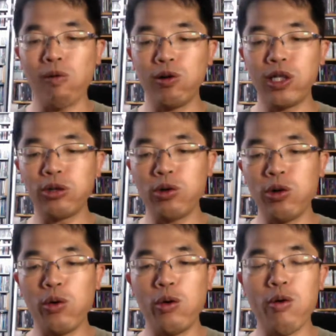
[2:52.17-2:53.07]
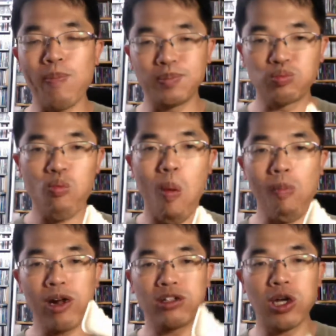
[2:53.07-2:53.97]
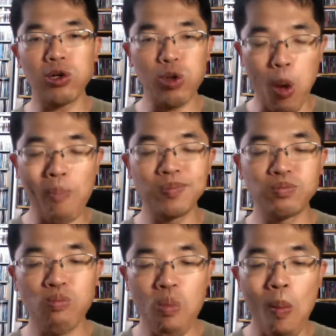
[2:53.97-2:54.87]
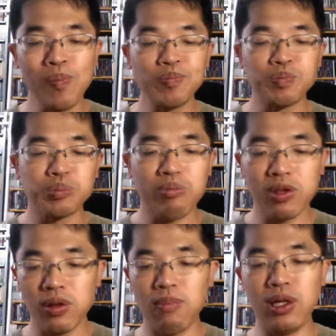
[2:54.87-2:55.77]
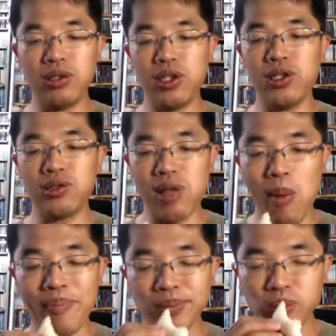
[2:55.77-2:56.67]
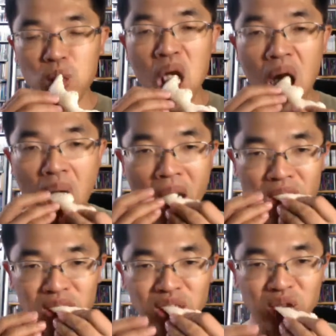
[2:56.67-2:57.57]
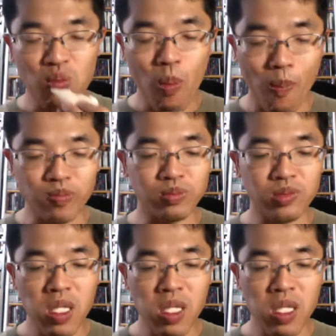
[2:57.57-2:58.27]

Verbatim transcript: これだと両方、野菜と食べれていいですね。うん。